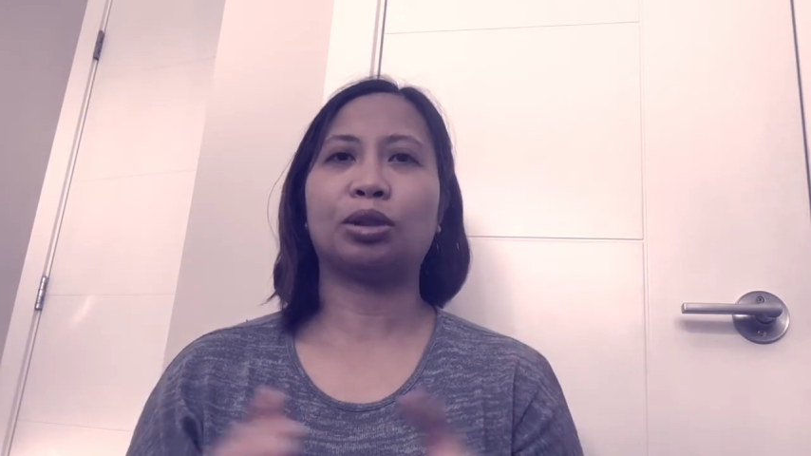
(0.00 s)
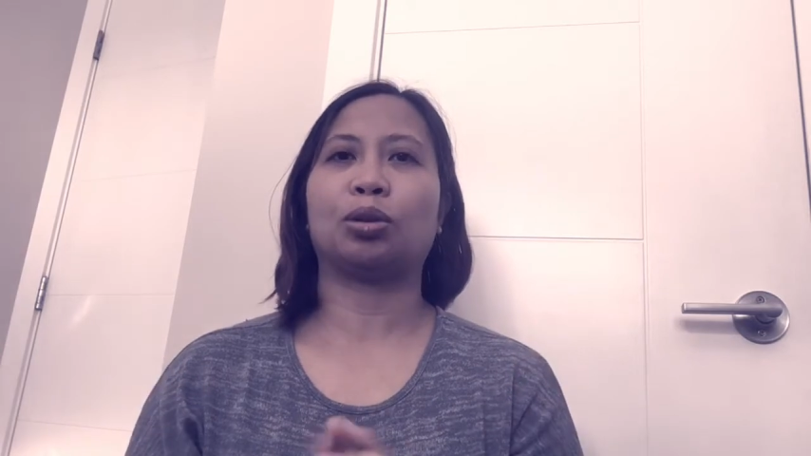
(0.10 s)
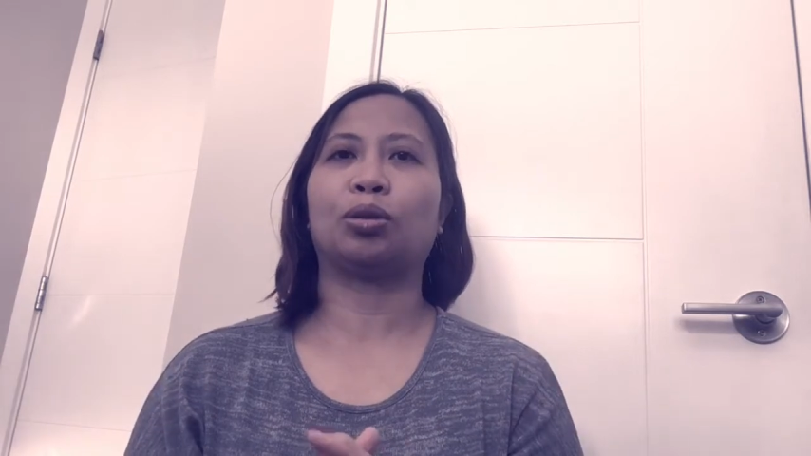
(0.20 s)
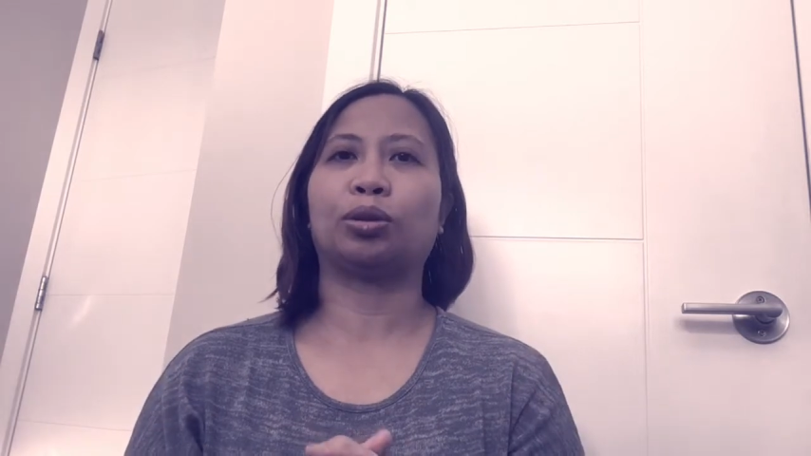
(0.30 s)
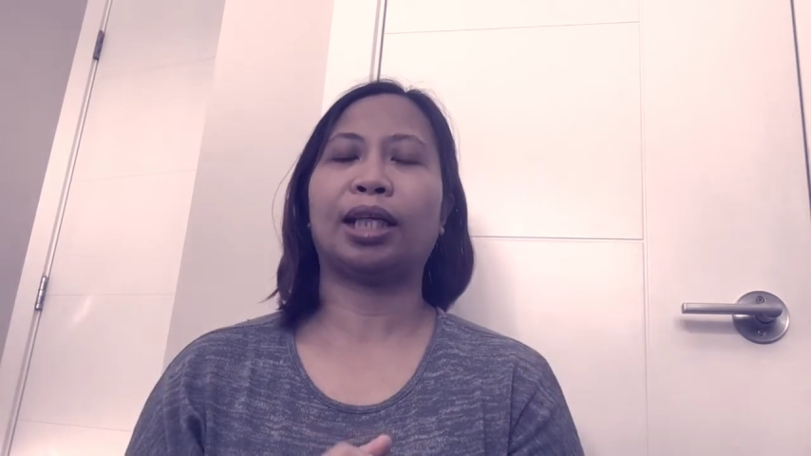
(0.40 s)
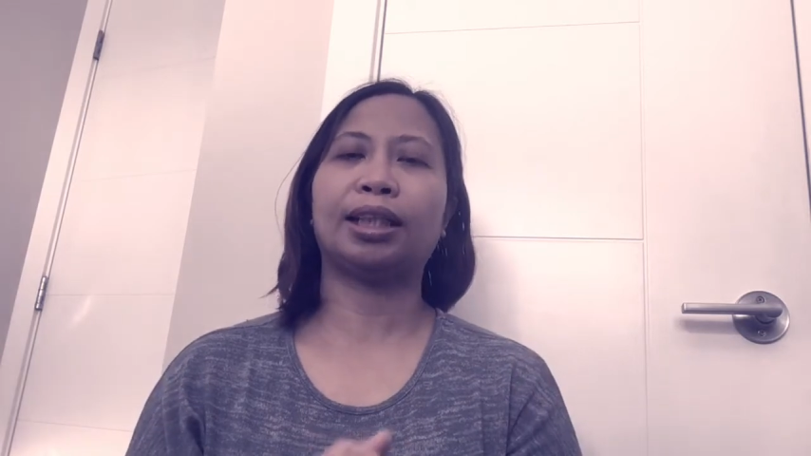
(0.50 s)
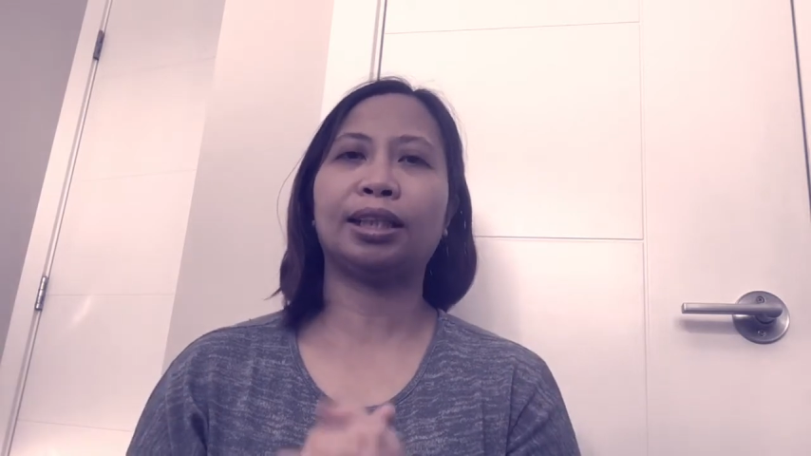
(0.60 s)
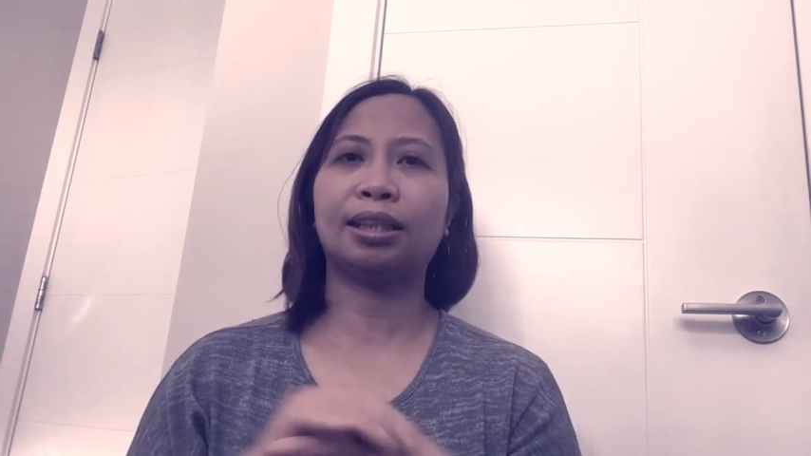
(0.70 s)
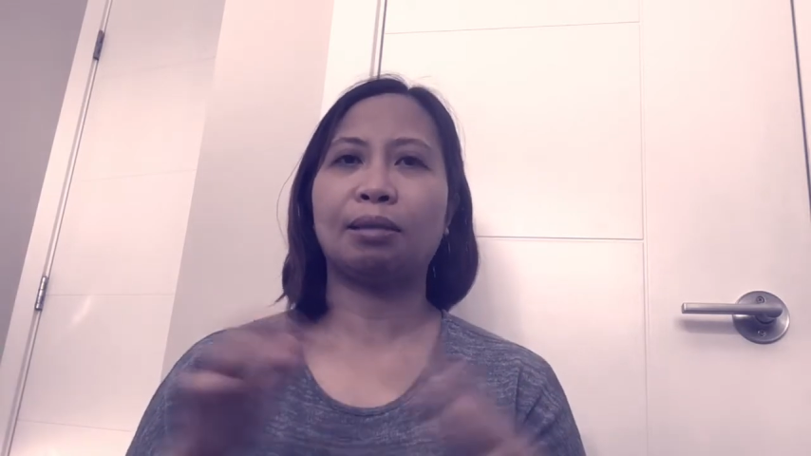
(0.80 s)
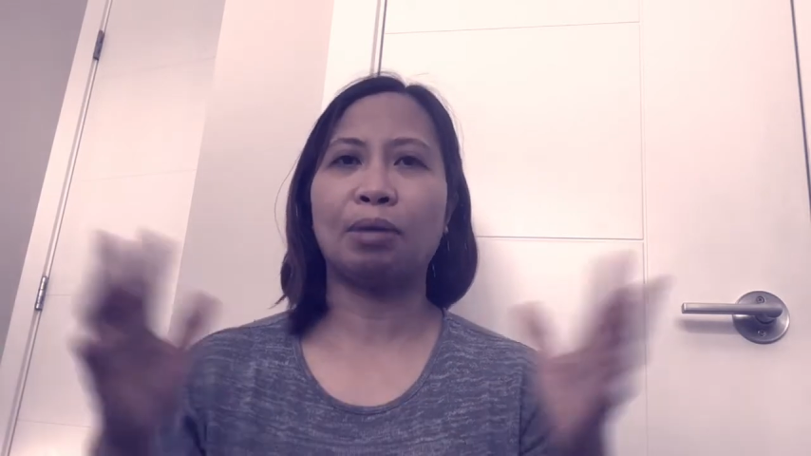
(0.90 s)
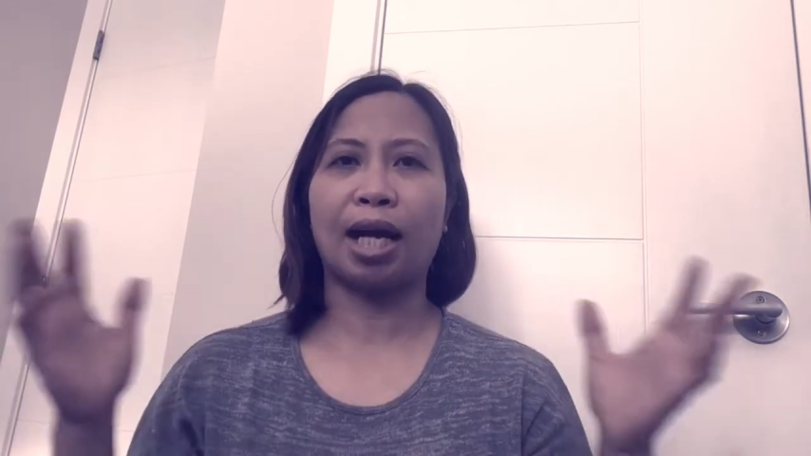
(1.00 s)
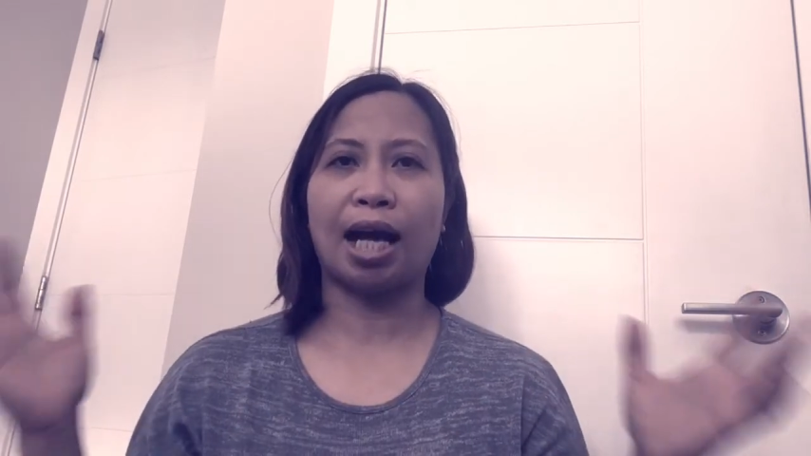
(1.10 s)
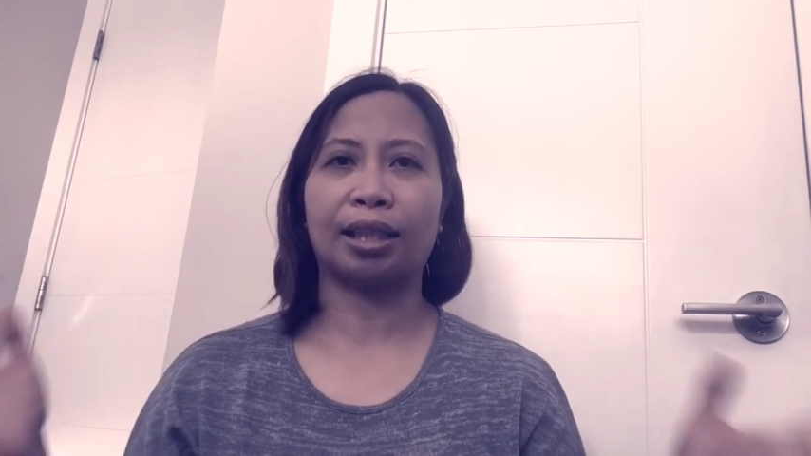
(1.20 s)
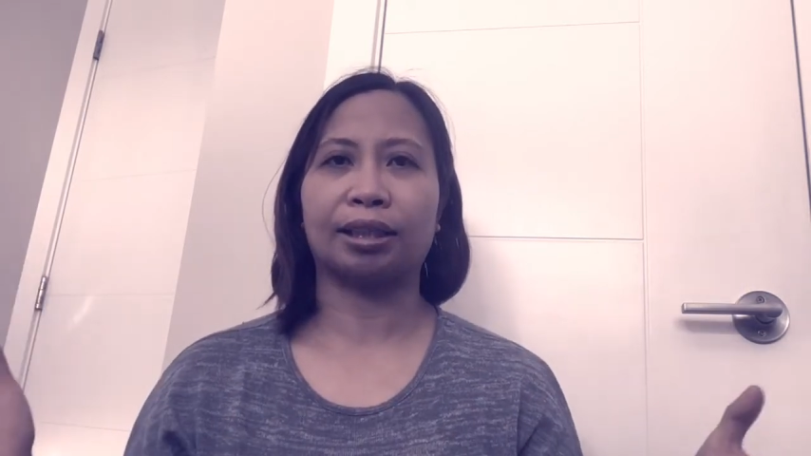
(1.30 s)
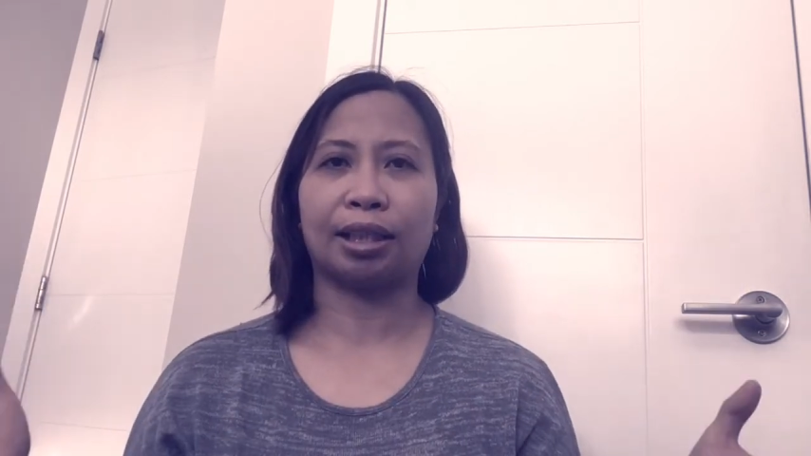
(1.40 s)
so tendency
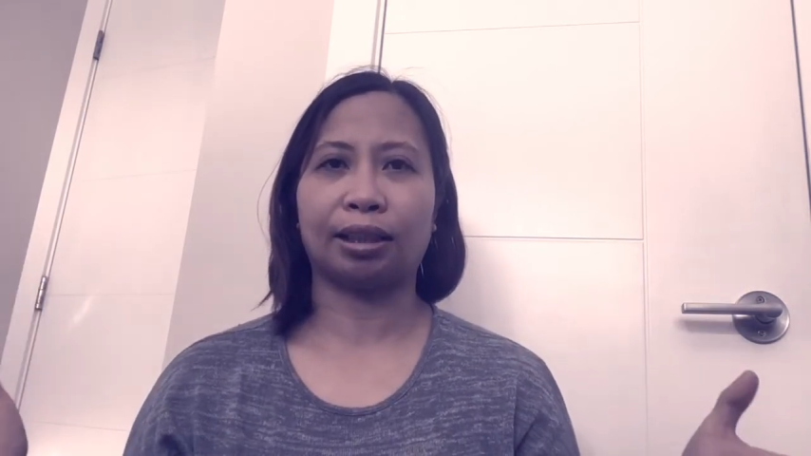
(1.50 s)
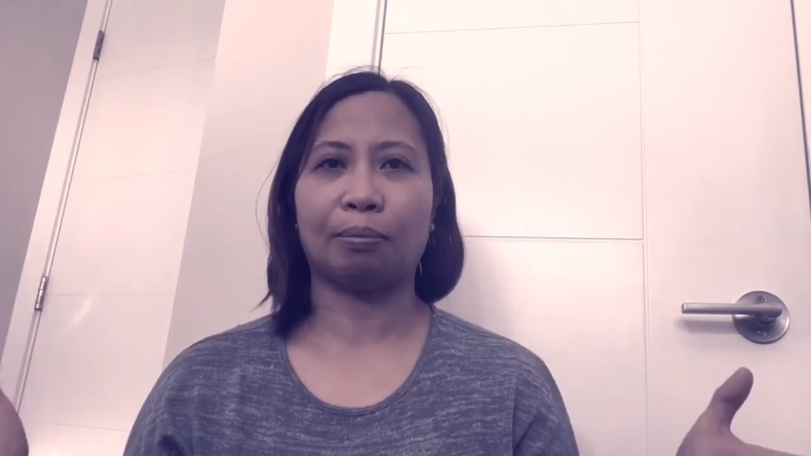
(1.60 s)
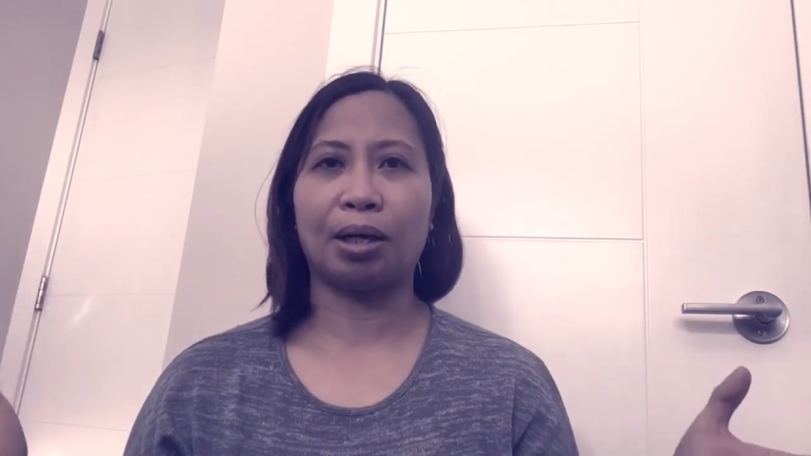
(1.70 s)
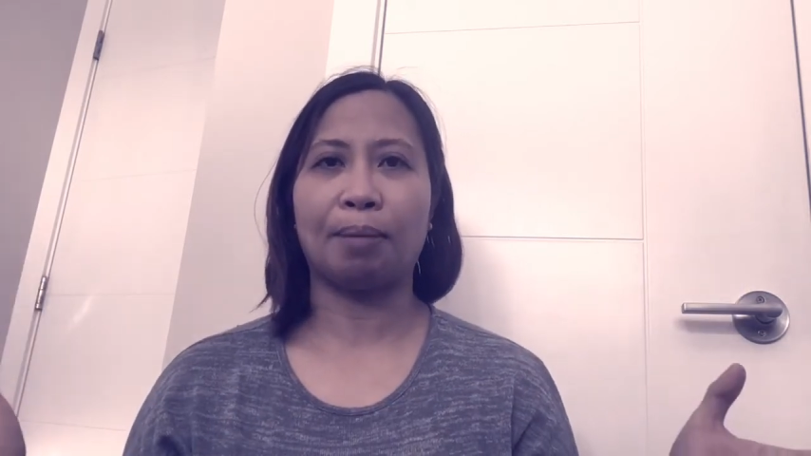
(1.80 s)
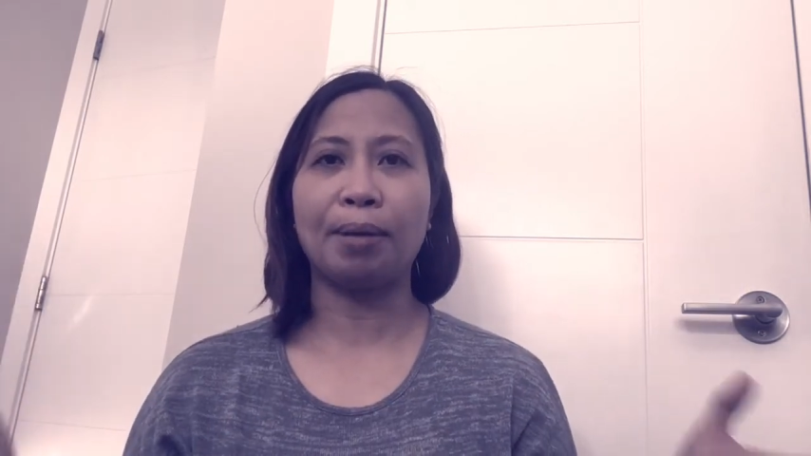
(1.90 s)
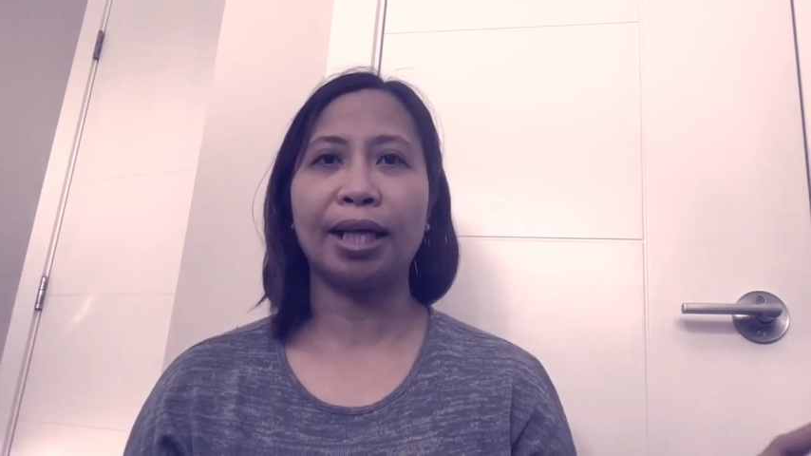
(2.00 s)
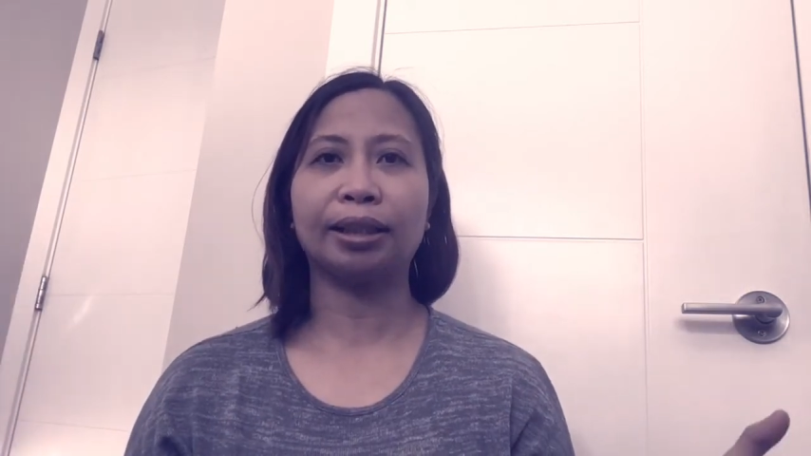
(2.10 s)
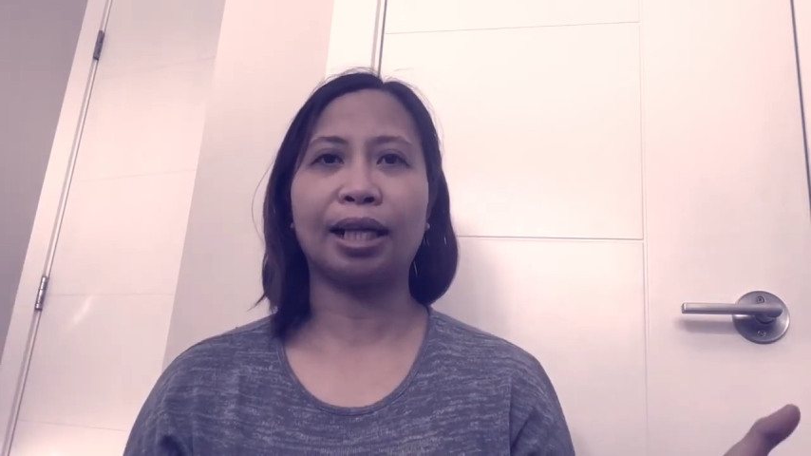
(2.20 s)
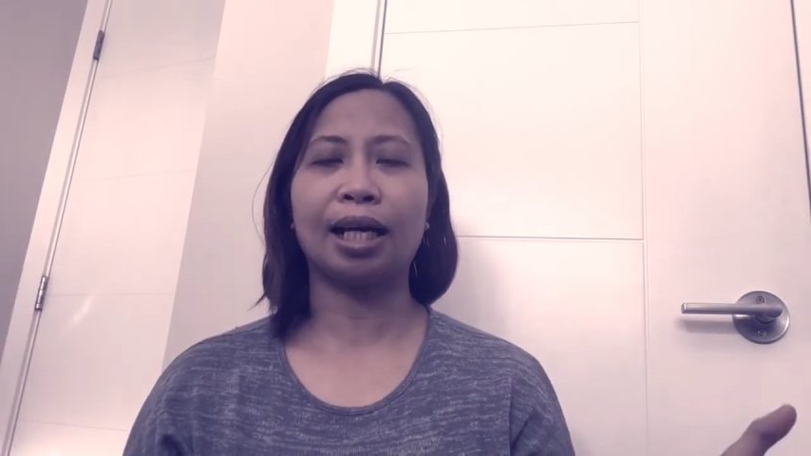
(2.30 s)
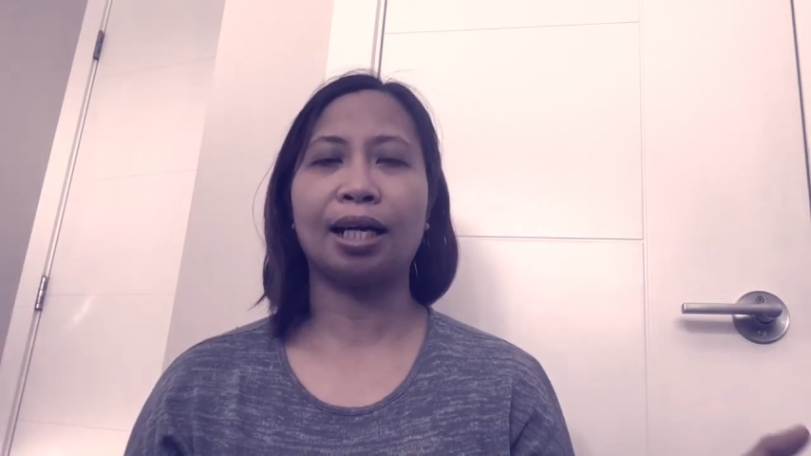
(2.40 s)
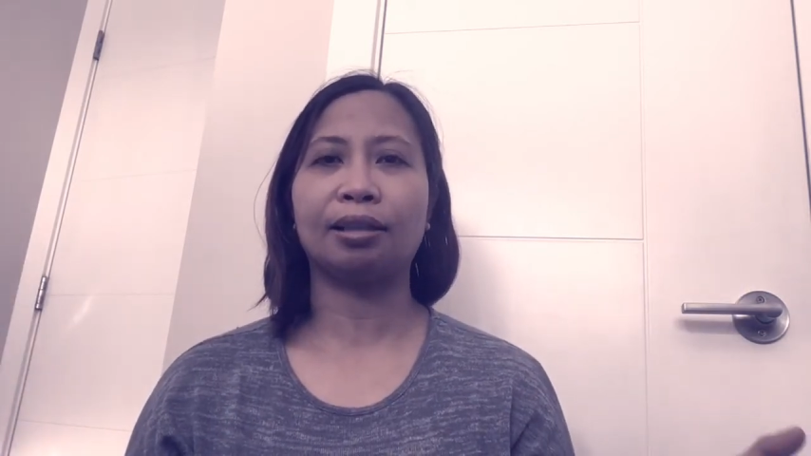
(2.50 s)
magkakasakit ang mga bata.